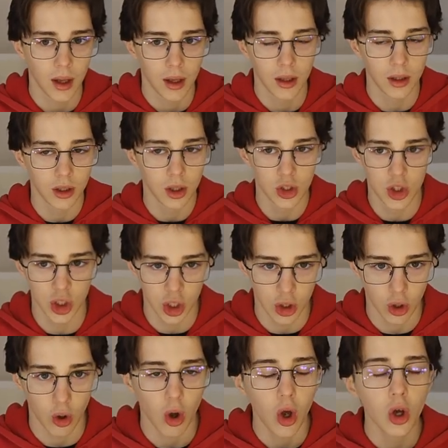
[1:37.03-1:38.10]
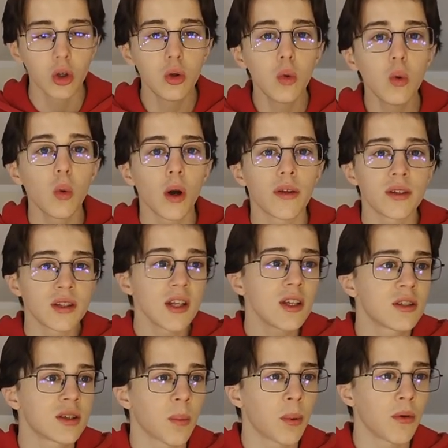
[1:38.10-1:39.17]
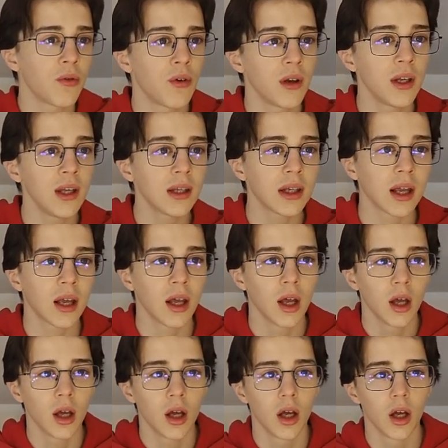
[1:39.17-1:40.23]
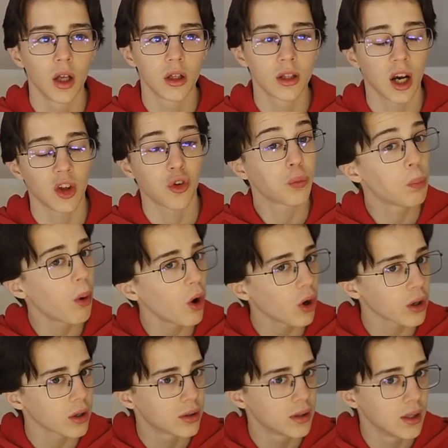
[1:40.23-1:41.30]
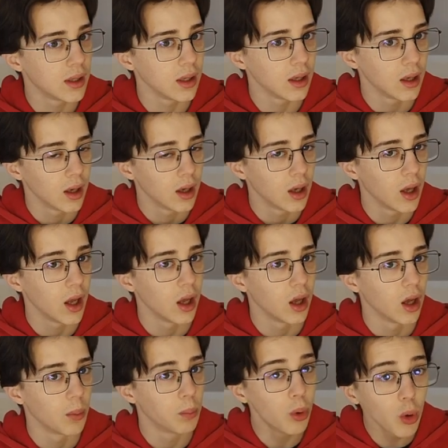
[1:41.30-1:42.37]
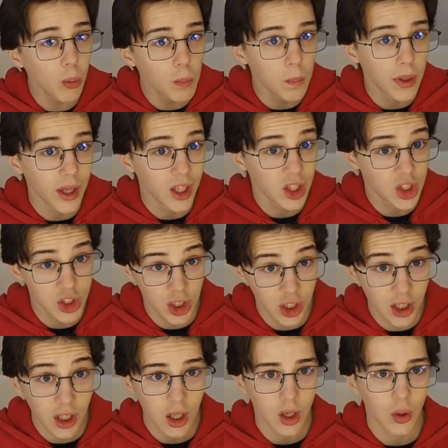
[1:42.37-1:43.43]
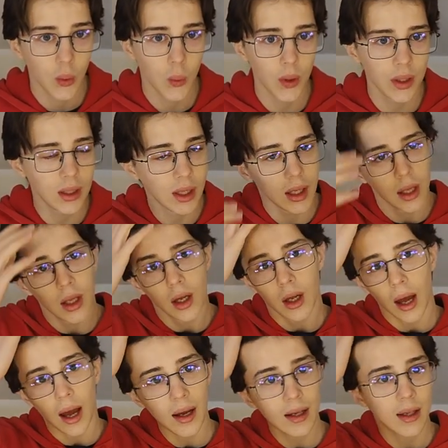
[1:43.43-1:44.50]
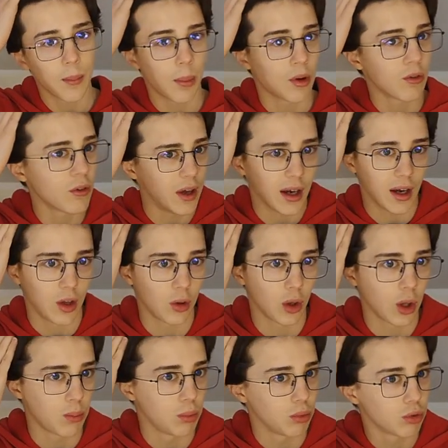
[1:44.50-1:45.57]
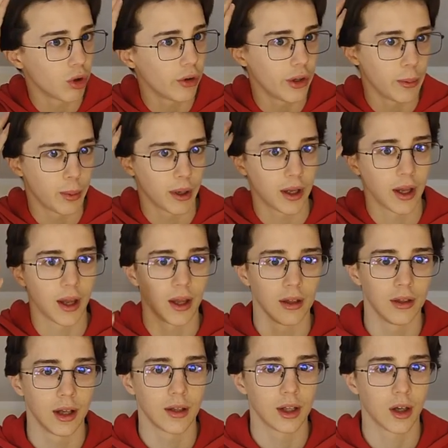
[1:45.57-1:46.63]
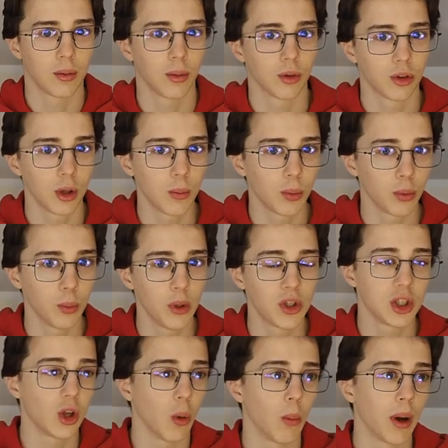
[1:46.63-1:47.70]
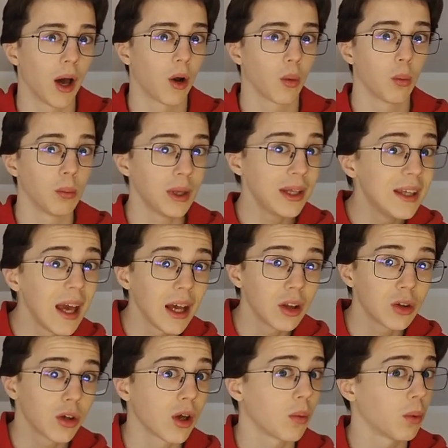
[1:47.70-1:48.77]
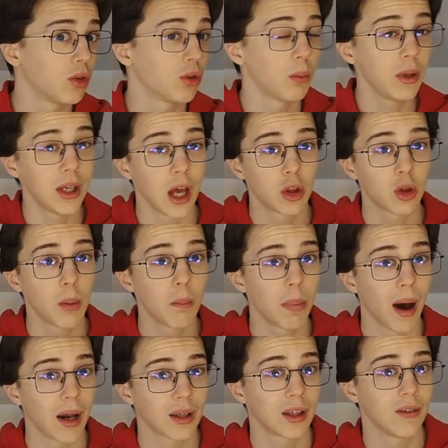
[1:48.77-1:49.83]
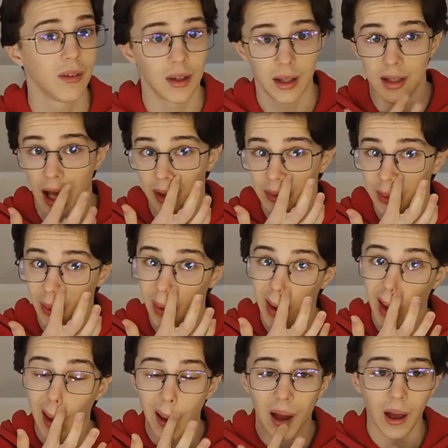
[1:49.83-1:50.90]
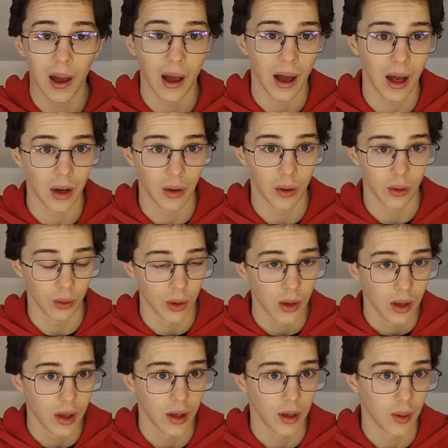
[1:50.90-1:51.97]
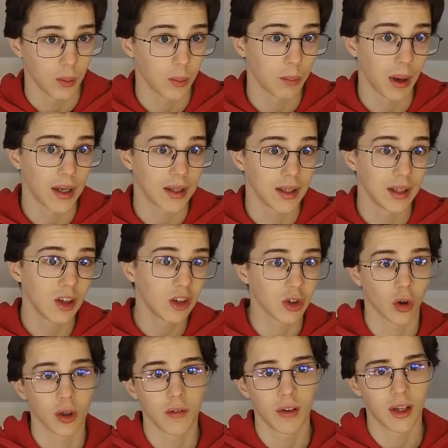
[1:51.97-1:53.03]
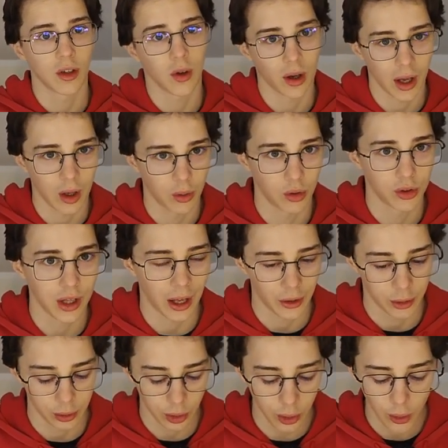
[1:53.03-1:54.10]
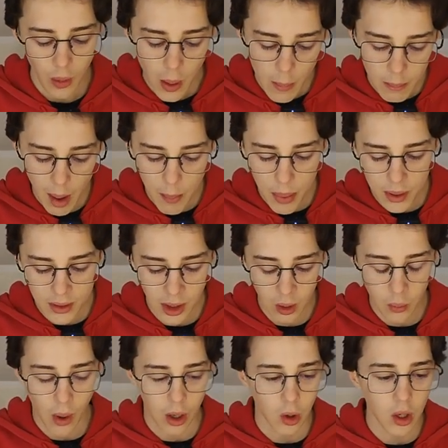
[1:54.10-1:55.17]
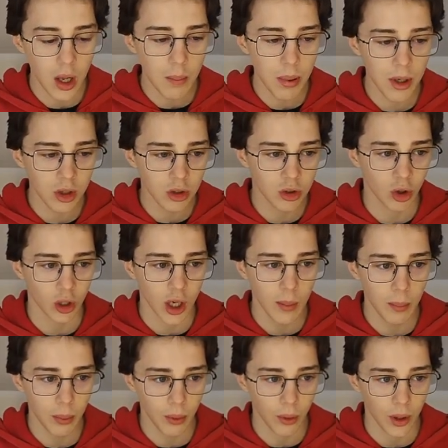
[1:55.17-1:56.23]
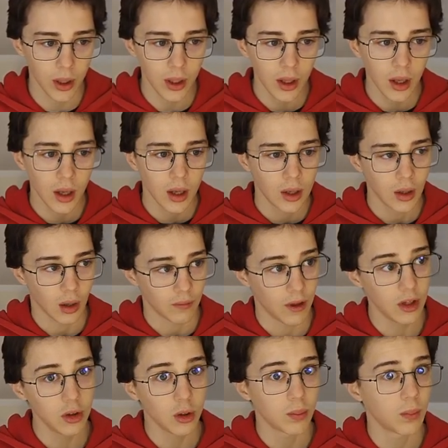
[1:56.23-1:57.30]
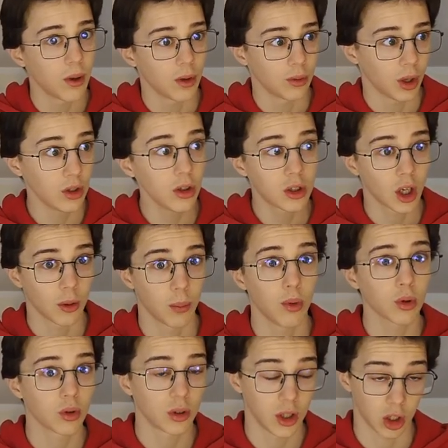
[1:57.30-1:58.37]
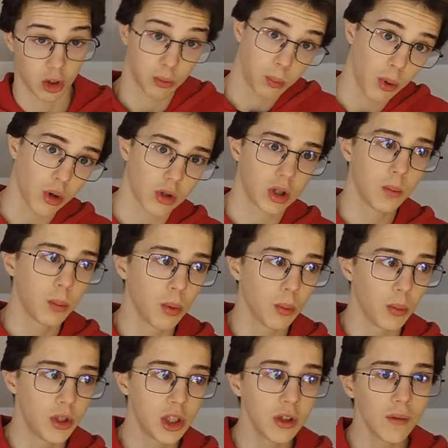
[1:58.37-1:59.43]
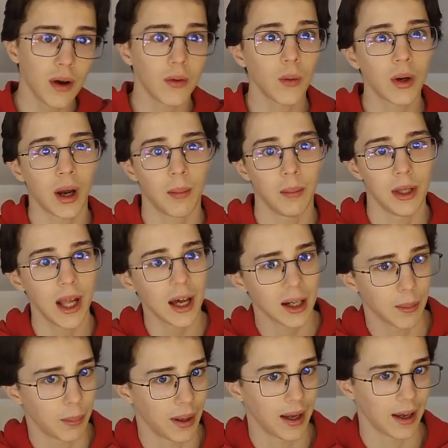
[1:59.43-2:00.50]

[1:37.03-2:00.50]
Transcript: in giro, due, si inizia a preferire eh, trasporti eh, pubblici, quindi anche per voi daranno anche più soldi perché dei trasporti pubblici devono pagare un biglietto che questo biglietto in parte viene dato eh, allo, eh, parte dei soldi viene dato anche allo Stato, no? Ma a parte quello, le persone poi avendo, eh, usando i trasporti pubblici, dovranno camminare per